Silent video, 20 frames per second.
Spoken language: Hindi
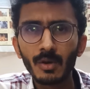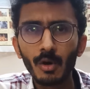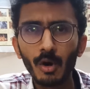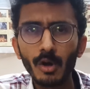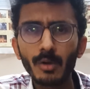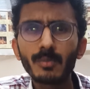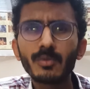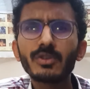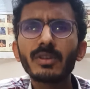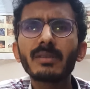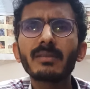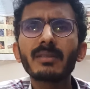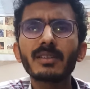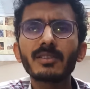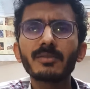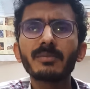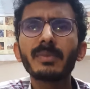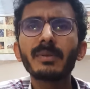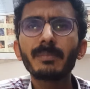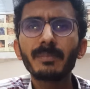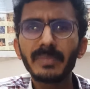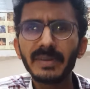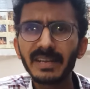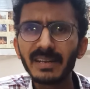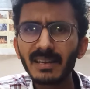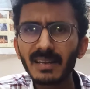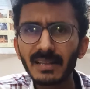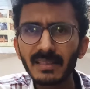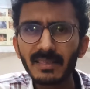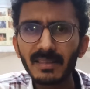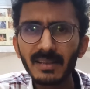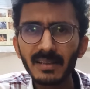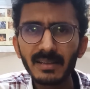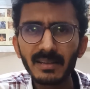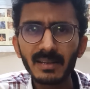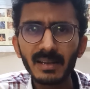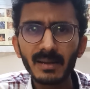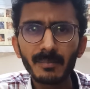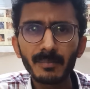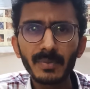और मुझे सच में प्रिय लगती है
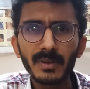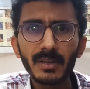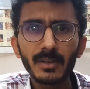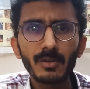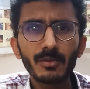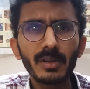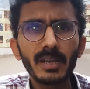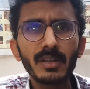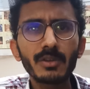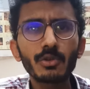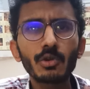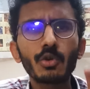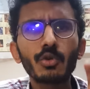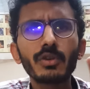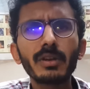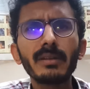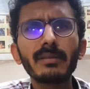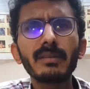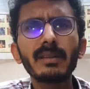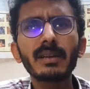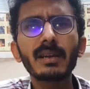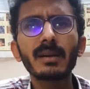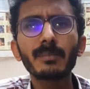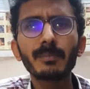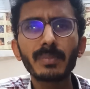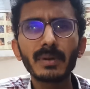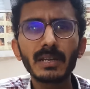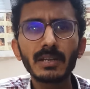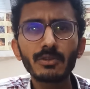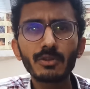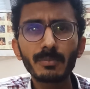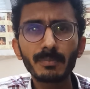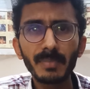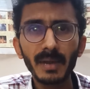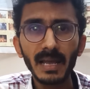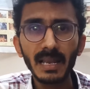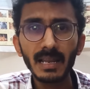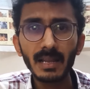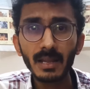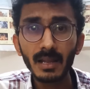ये कंपनी क्योंकि एक छोटी सी कंपनी जो
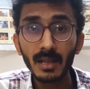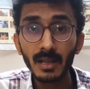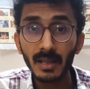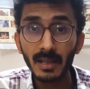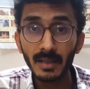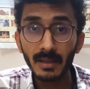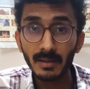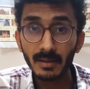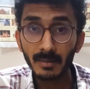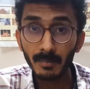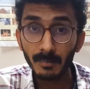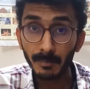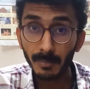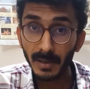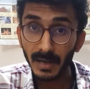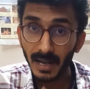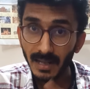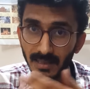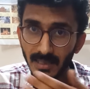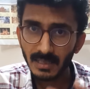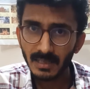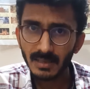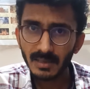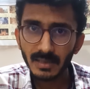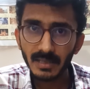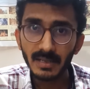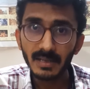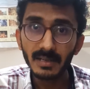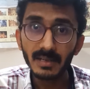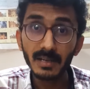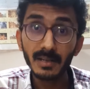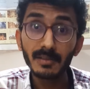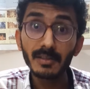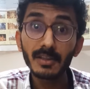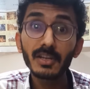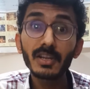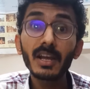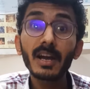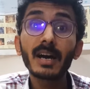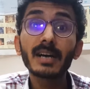पहले पराधीन थी
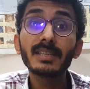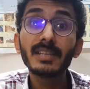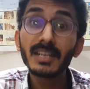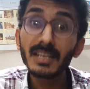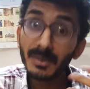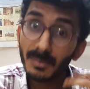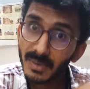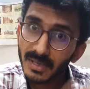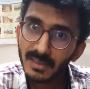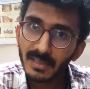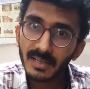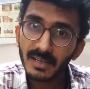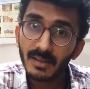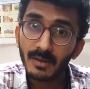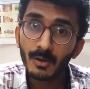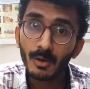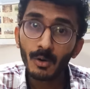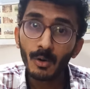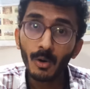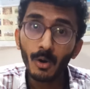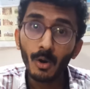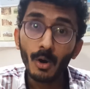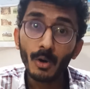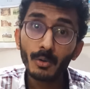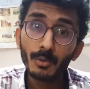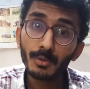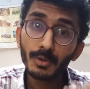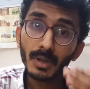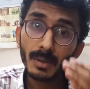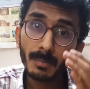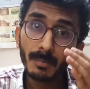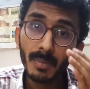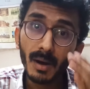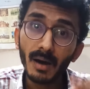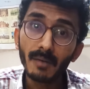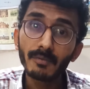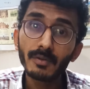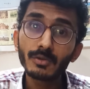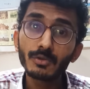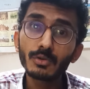किसी के अधीन में थी और उसके
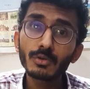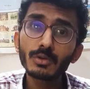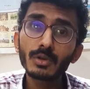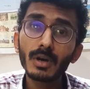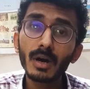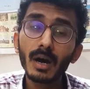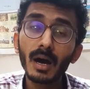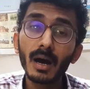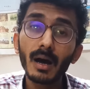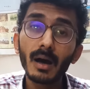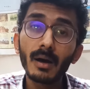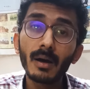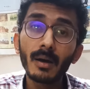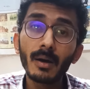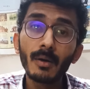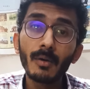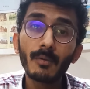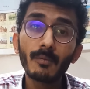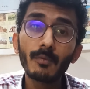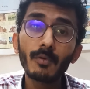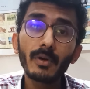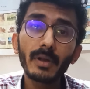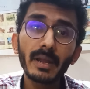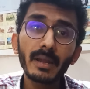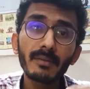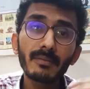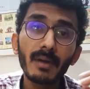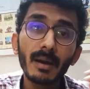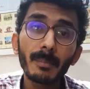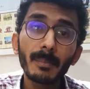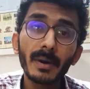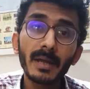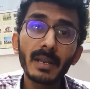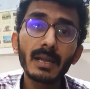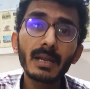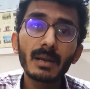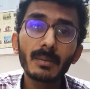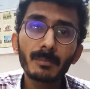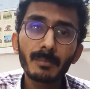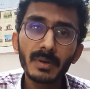बावजूद वो एक
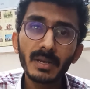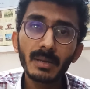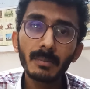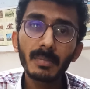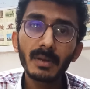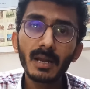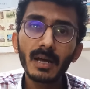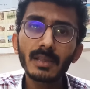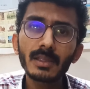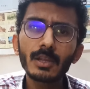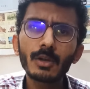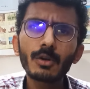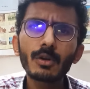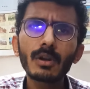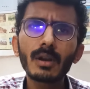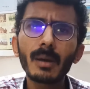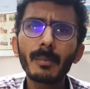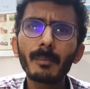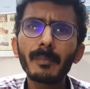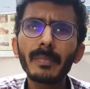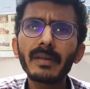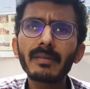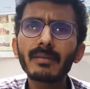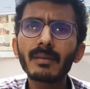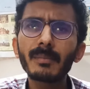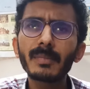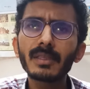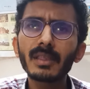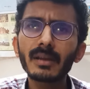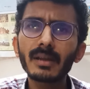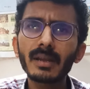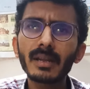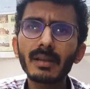व्यापारिक कंपनी बनाते और लंबे समय तक